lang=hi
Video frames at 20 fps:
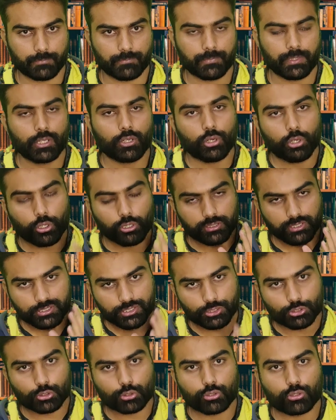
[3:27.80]
थी और
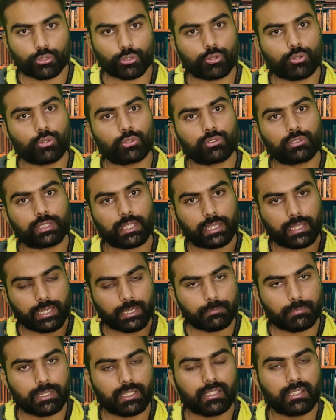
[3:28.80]
जस्टिन ट्रूडो को
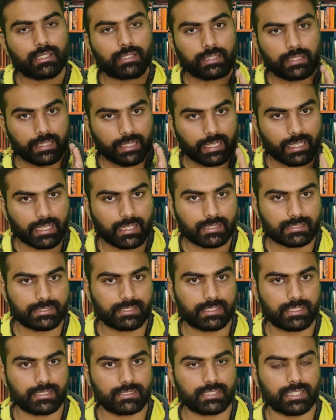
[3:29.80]
तकरीबन 11
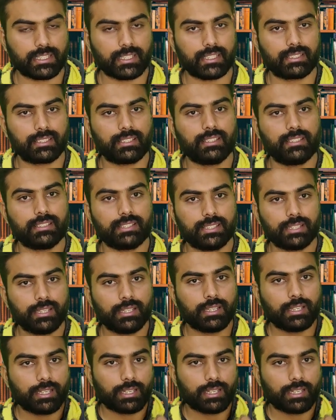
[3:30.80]
सीटें चाहिए थी